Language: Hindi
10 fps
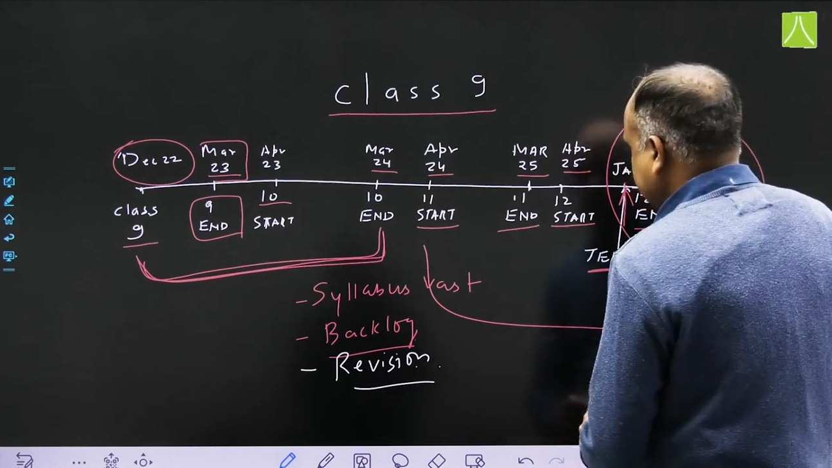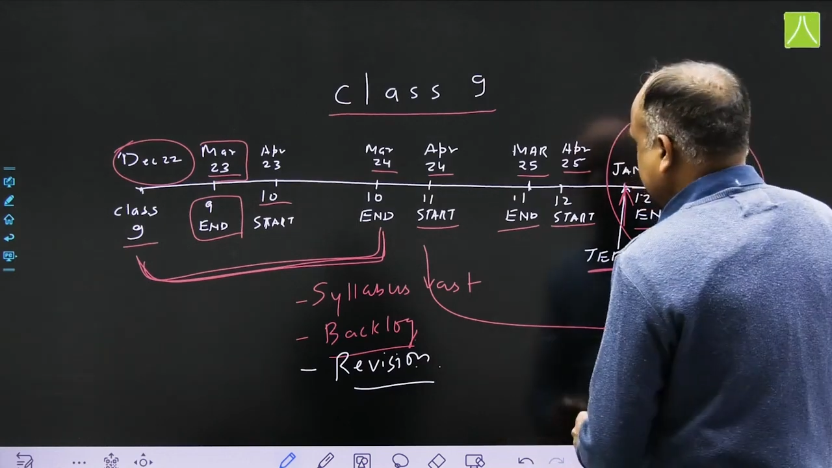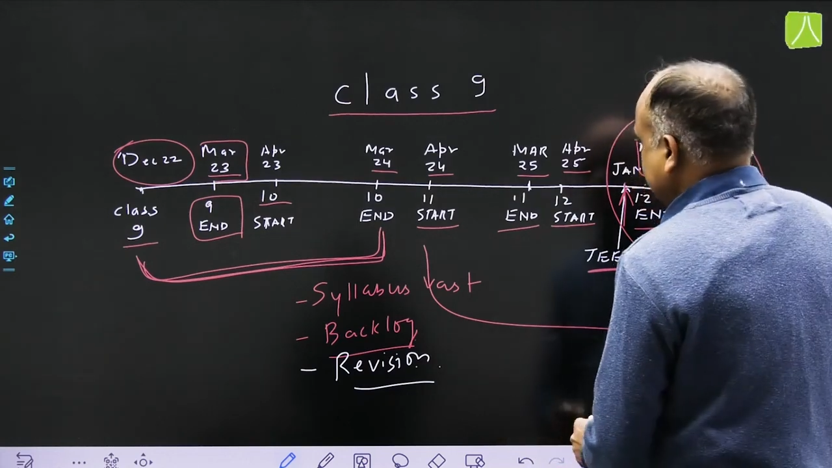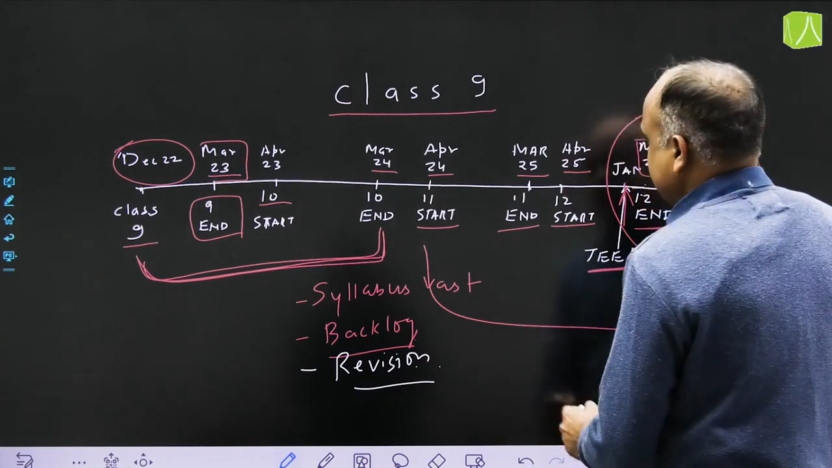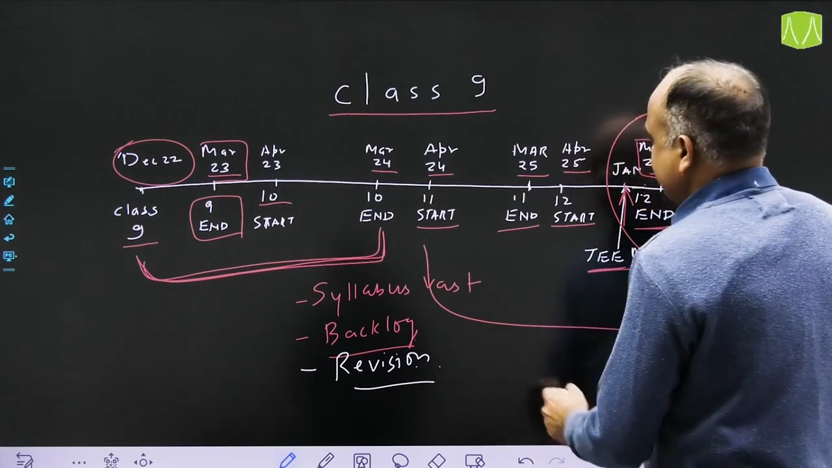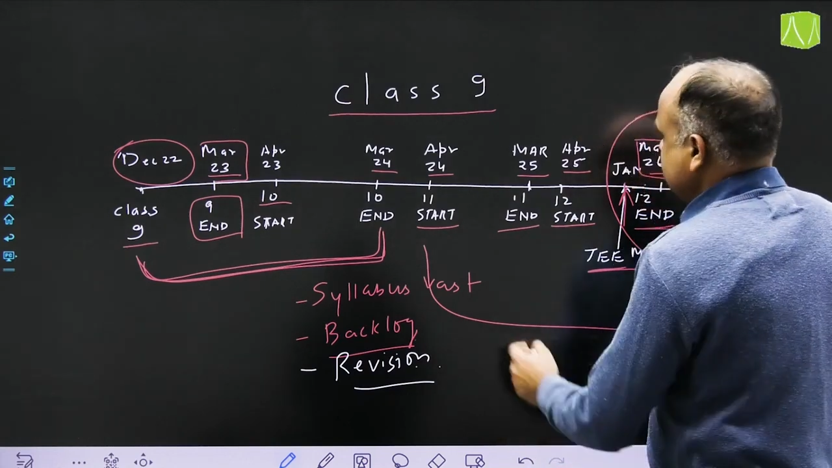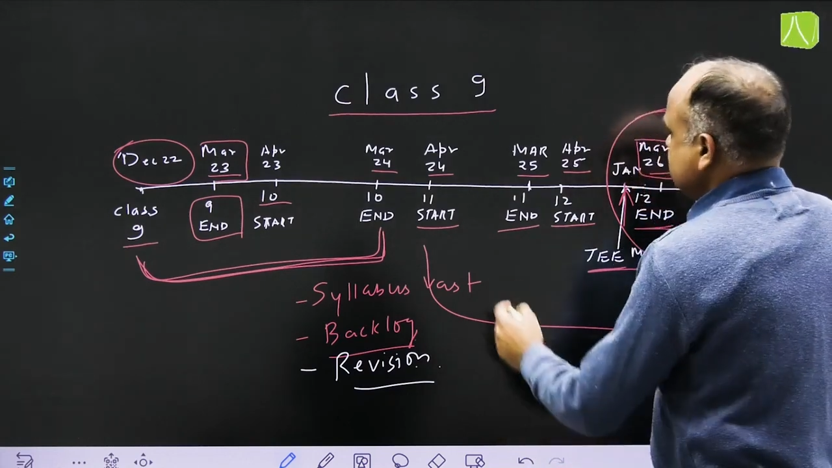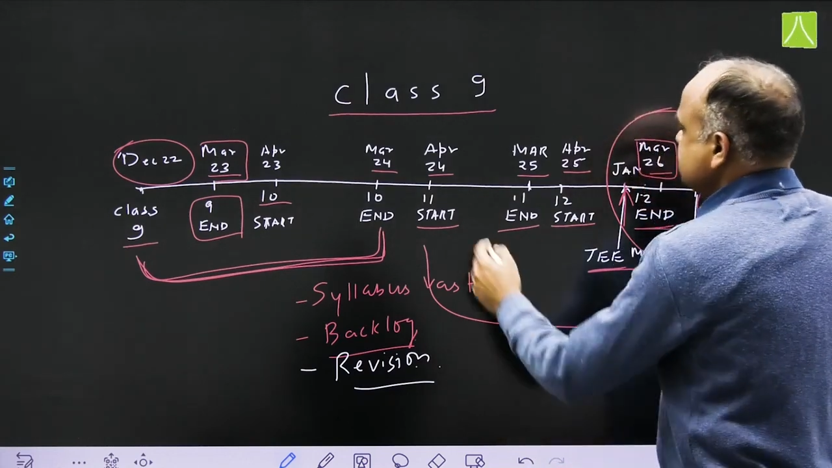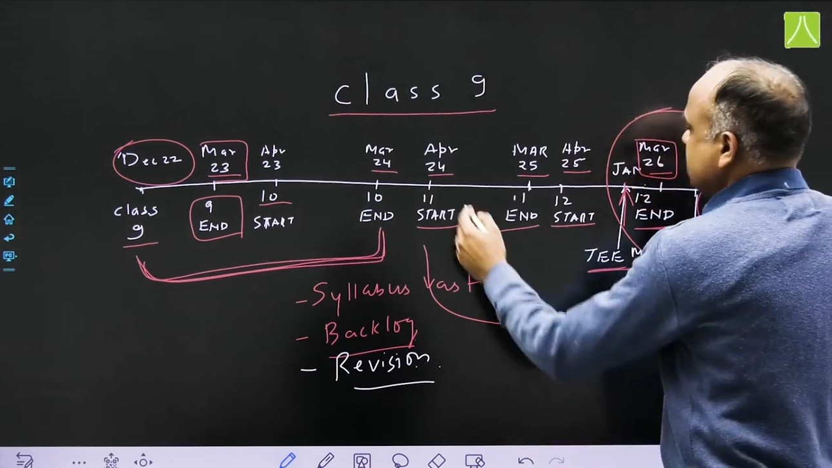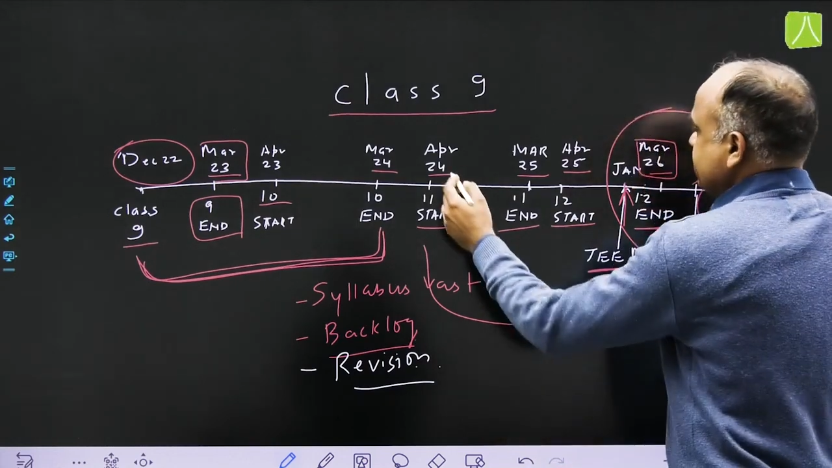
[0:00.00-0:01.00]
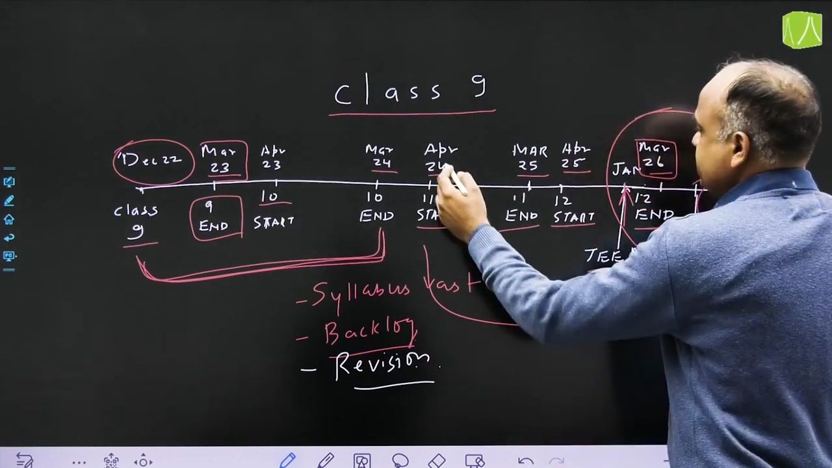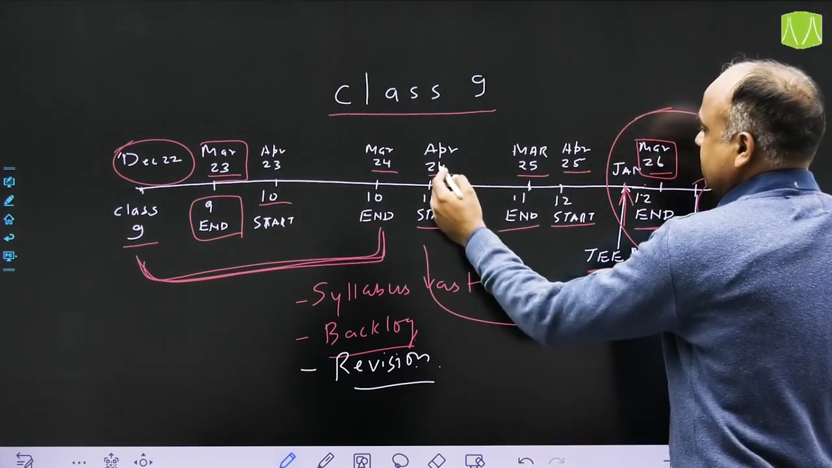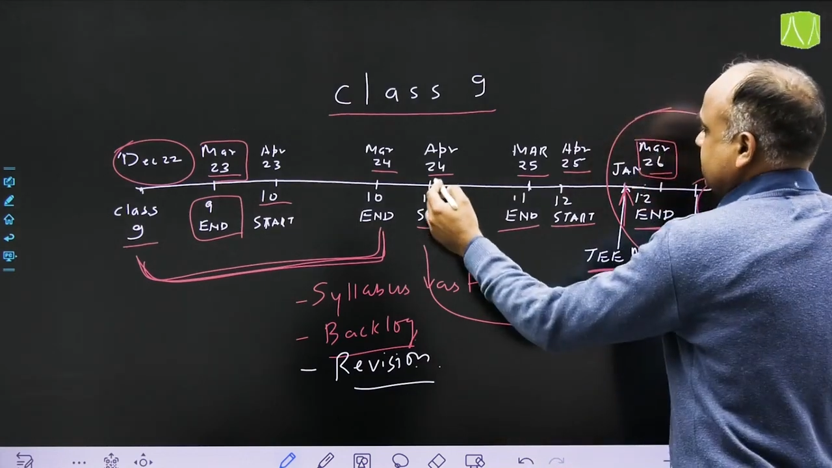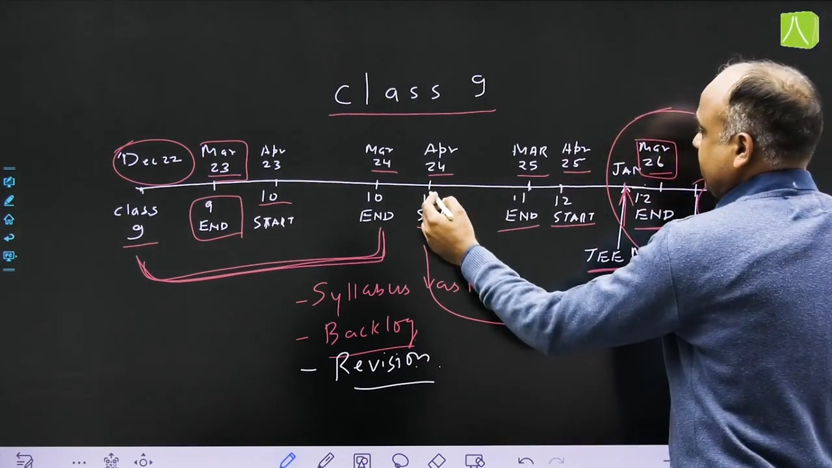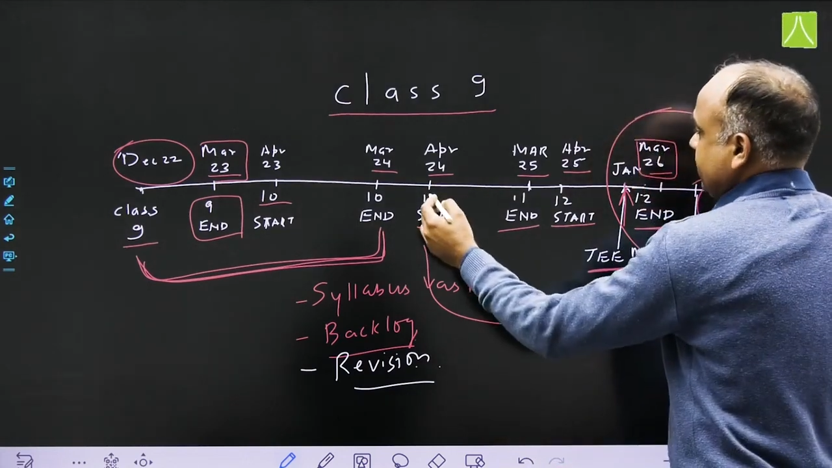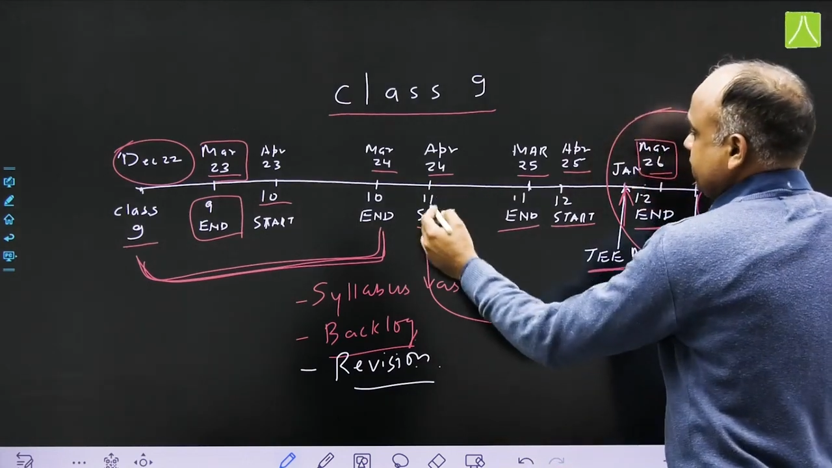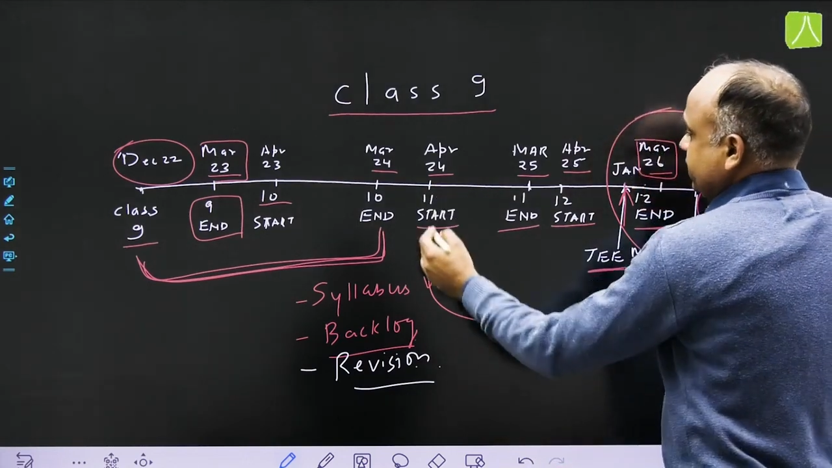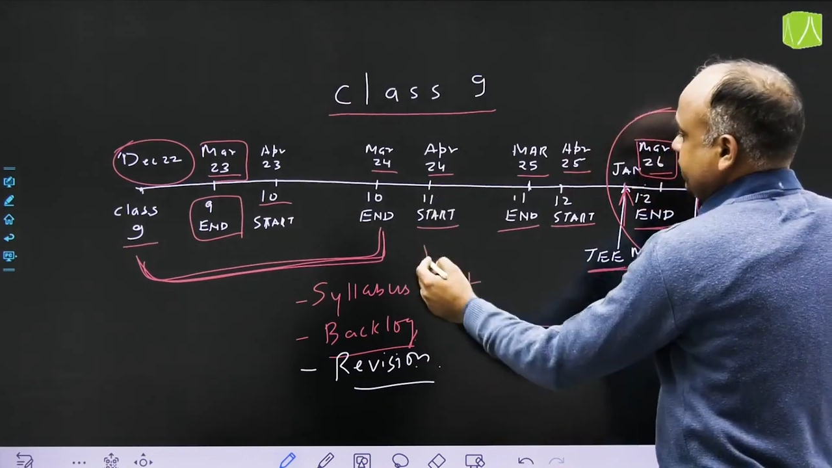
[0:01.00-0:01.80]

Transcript: बच्चा जो इलेवंथ में स्टार्टिंग करता है